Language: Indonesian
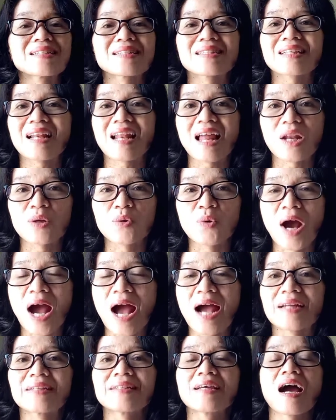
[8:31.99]
selalu
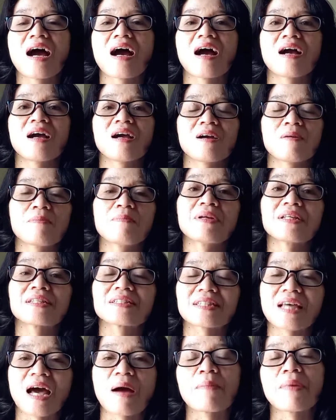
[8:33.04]
ada
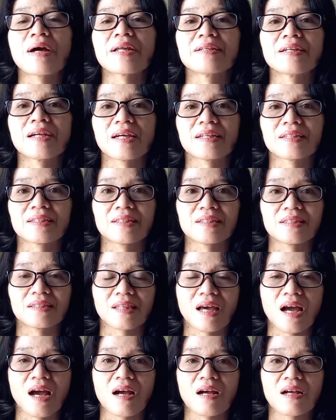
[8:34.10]
bersama dengan
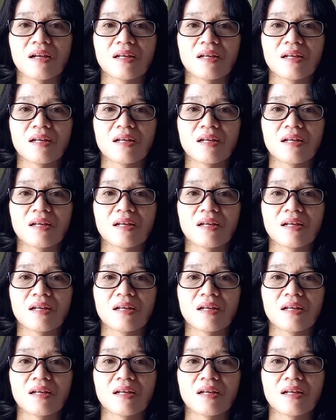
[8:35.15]
kita.